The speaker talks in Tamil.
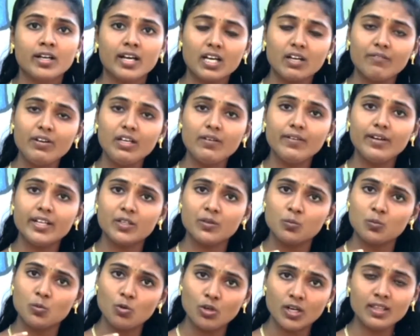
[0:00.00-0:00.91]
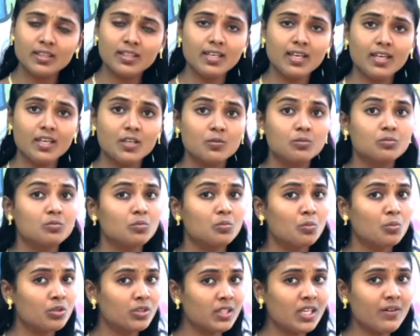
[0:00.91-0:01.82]
கருவில் வளரும் குழந்தையையும்
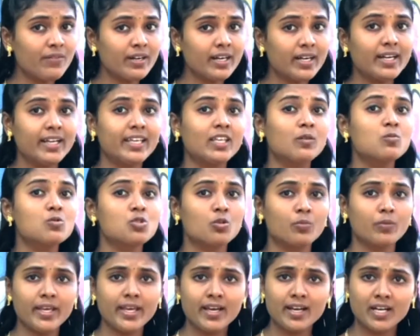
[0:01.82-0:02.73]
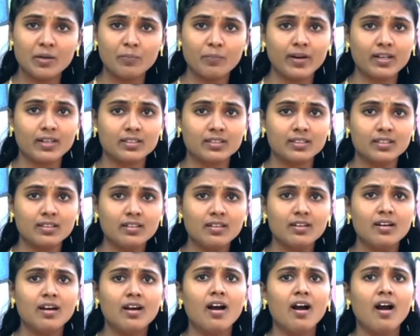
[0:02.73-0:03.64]
முதியவர்களையும் சுமையாக பார்த்து
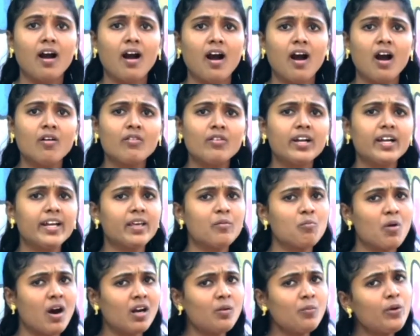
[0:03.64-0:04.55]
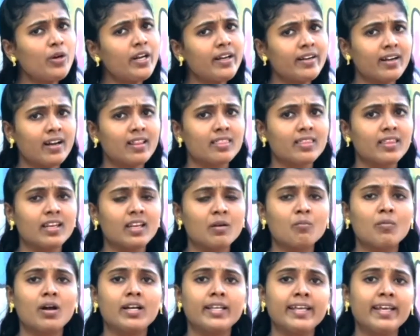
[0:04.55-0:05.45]
அவர்களை மாண்புடன் நடத்த
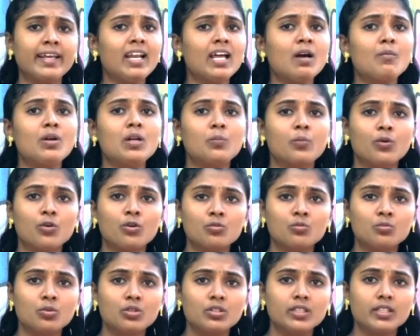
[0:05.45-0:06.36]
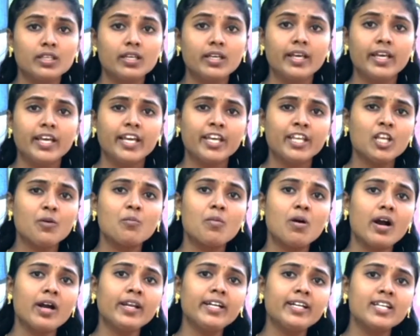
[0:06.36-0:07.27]
நம்மால் இயலாமல் போகும்போது இந்த
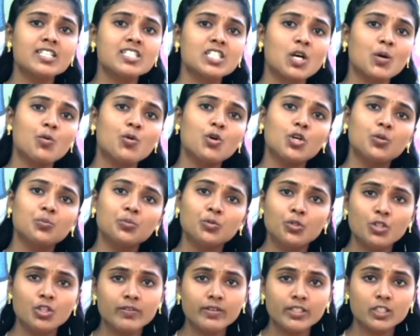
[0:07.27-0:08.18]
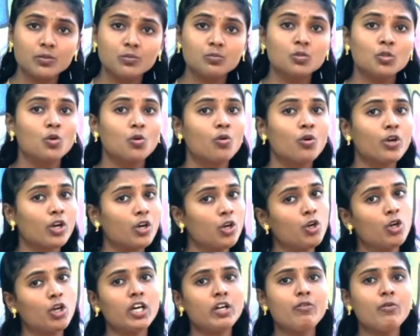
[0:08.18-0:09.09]
மானிட சமூகம் முழுவதும் ஒரு
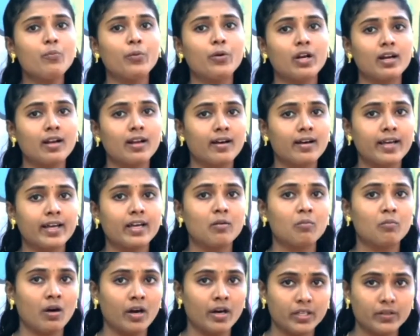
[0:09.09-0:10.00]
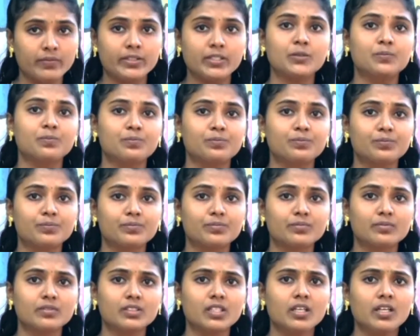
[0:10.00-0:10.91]
நுகர்வு பொருளாக மாறிவிடும்
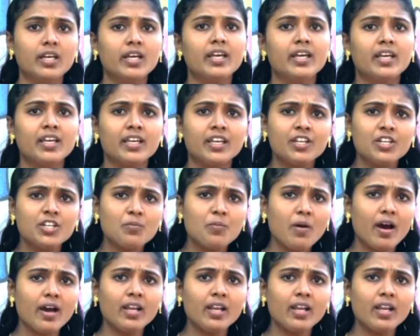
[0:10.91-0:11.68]
இன்று